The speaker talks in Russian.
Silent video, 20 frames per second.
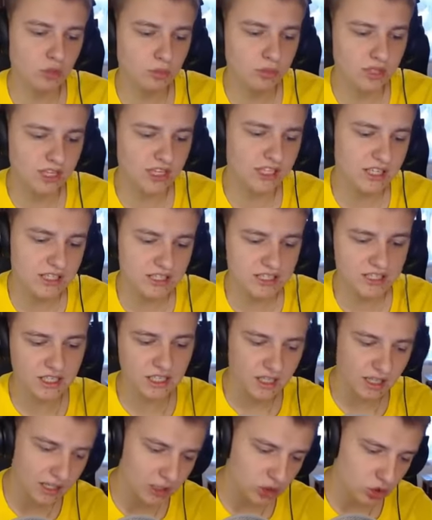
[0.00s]
у меня есть
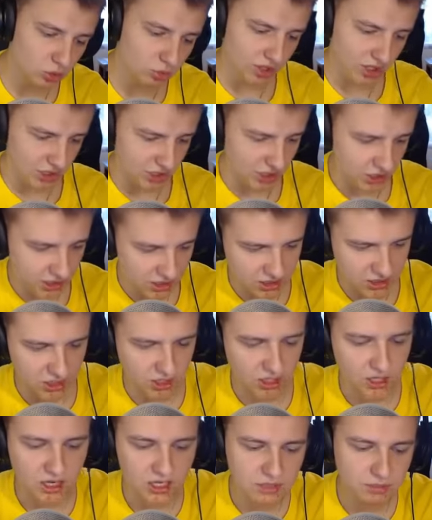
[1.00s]
гигант, у меня есть
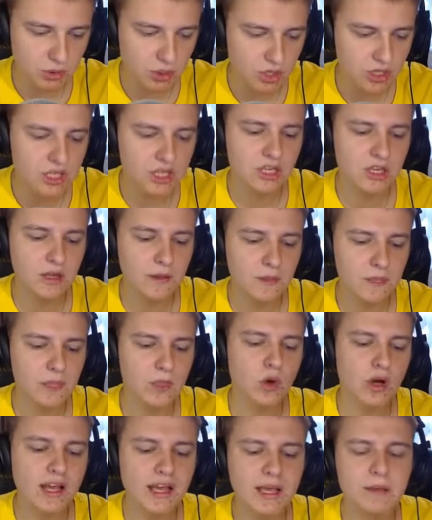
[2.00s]
э, разбойники,
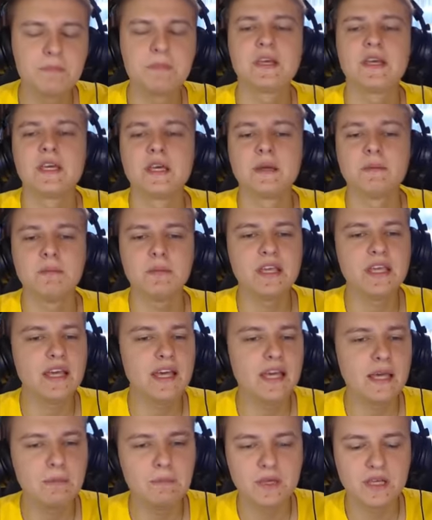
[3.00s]
но эпики, мне
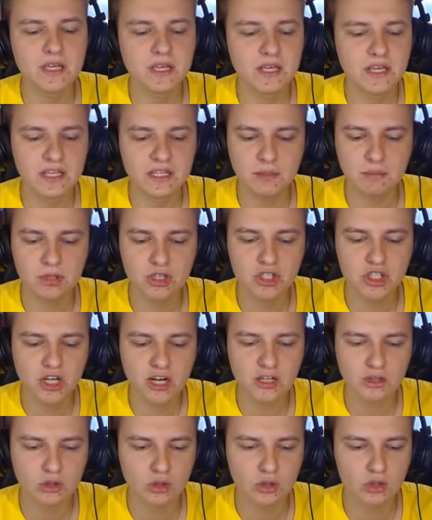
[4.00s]
эпики, хотя бы
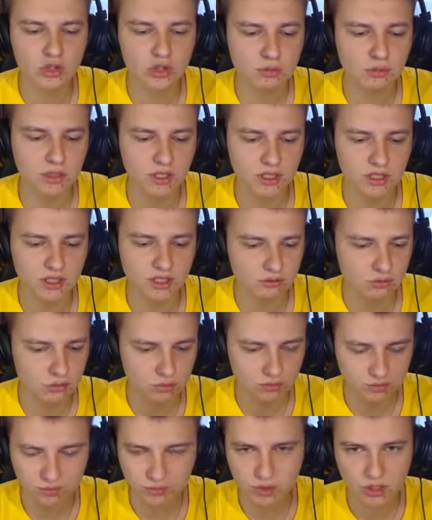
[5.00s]
шар должен быть.
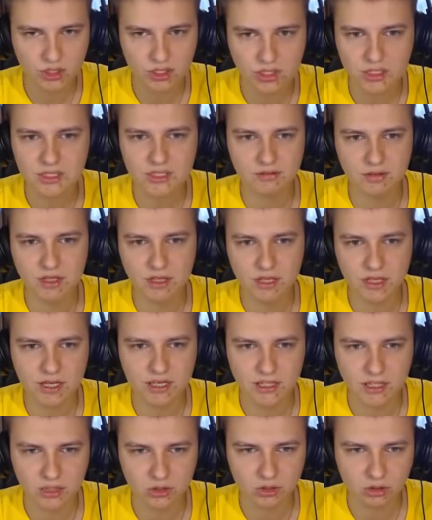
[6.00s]
Единственная
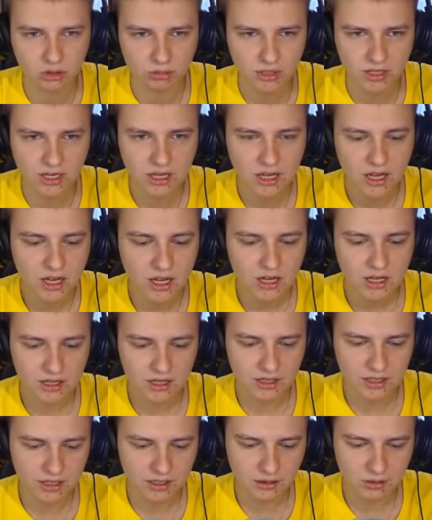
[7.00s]
карта, которая у меня, э,
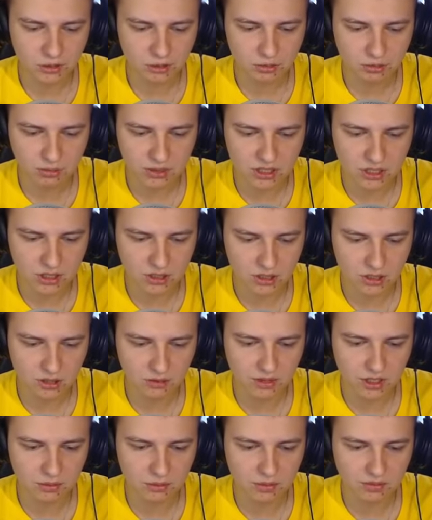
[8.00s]
я вместо
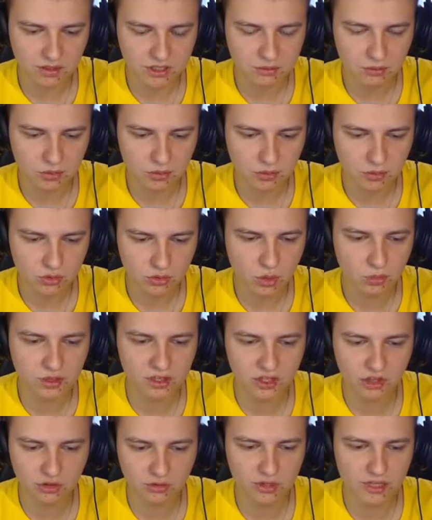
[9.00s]
ведьмы возьму
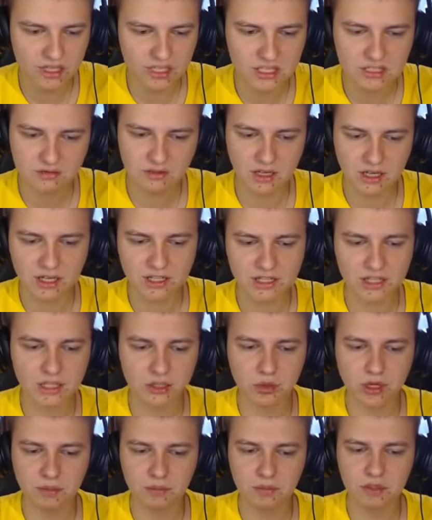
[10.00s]
гоблина, единственная карта,
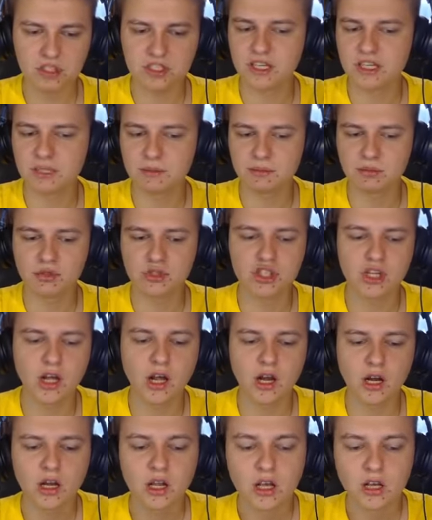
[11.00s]
которая эпическая, это будет
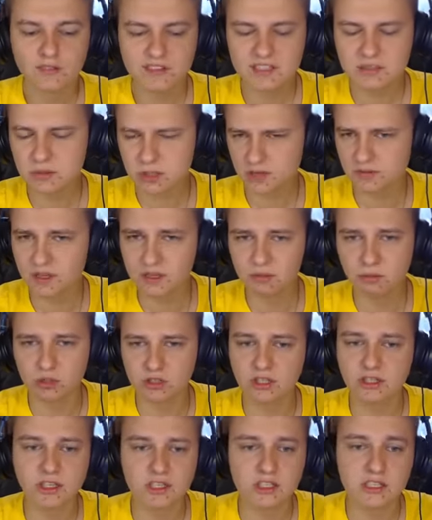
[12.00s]
шар. Возможно, ведьму,
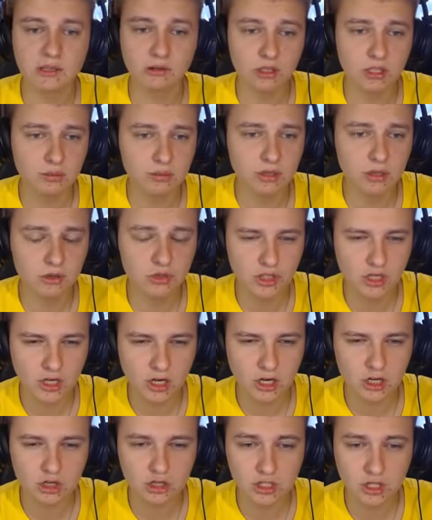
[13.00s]
кстати, оставлю, она мне очень
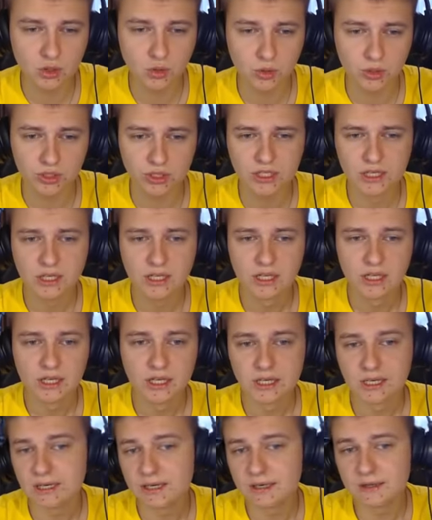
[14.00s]
хорошо заходит.
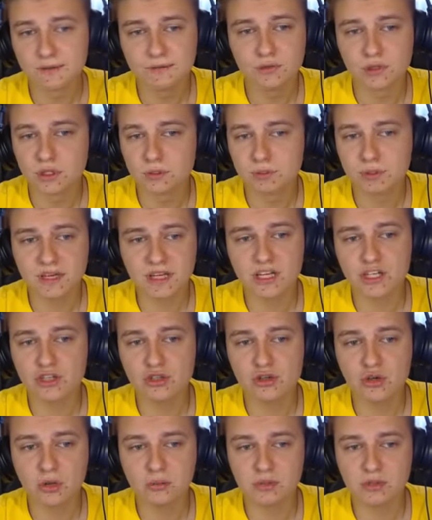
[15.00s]
Э, вот, пока
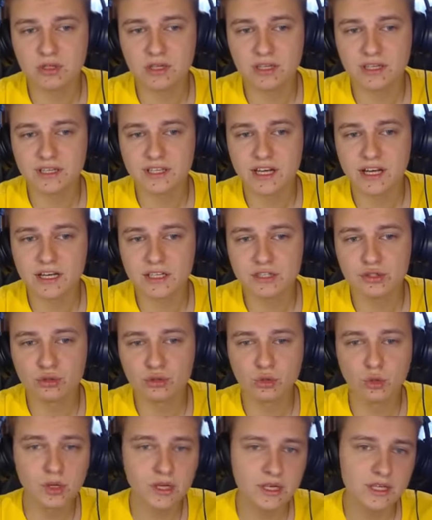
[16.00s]
ждем идеальный
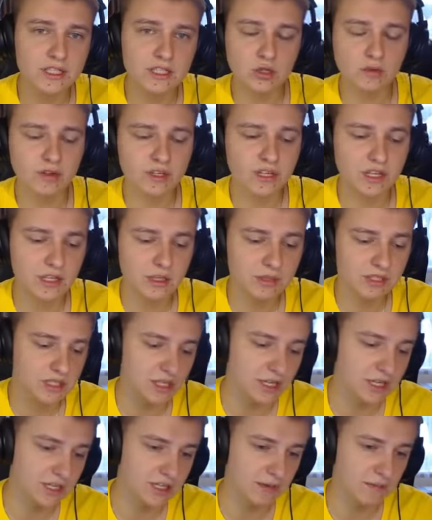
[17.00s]
сундук и снова делаем
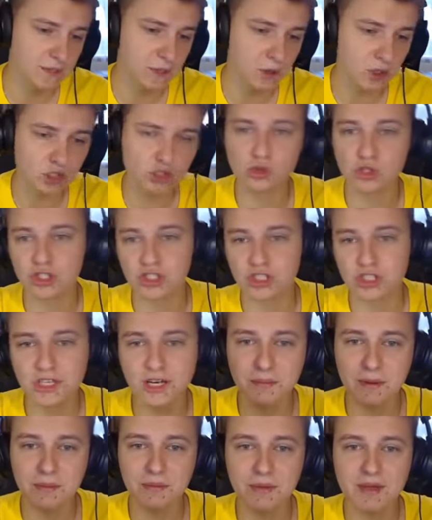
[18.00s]
открытие. Ну что ж, три
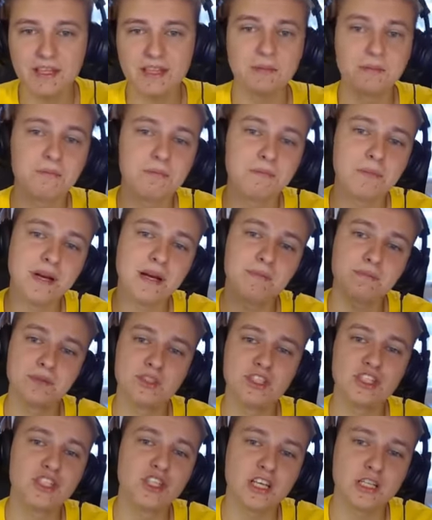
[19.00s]
победы, прям
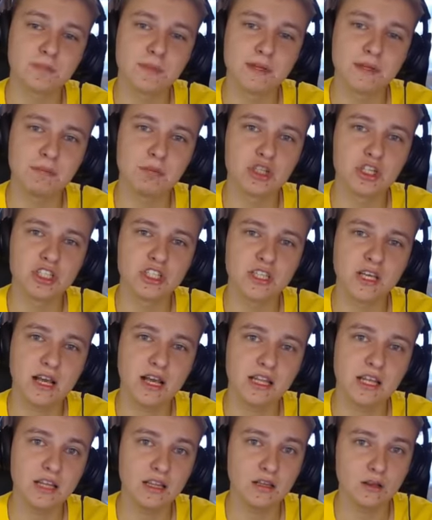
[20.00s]
сейчас подпишись на
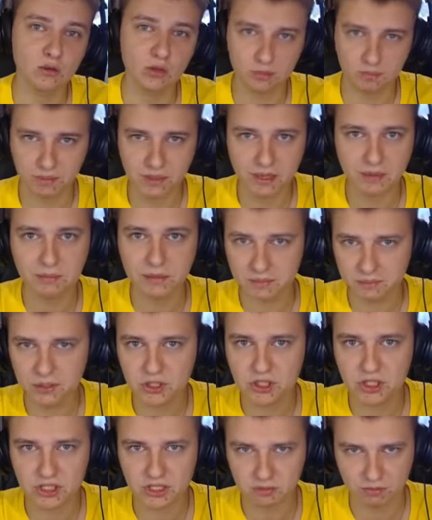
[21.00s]
канал, вот прям
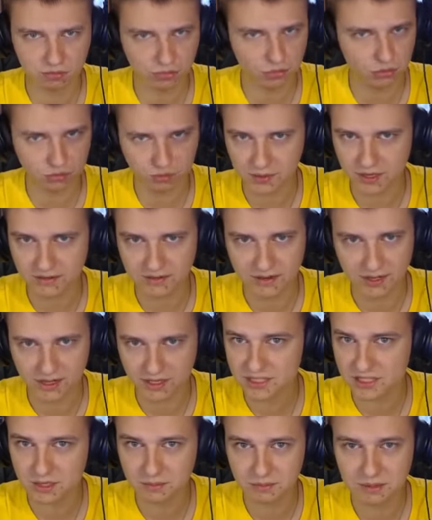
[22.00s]
подпишись, вот проверь,
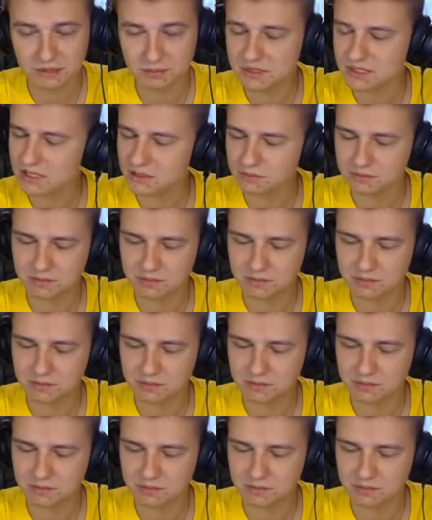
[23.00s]
если не подписан,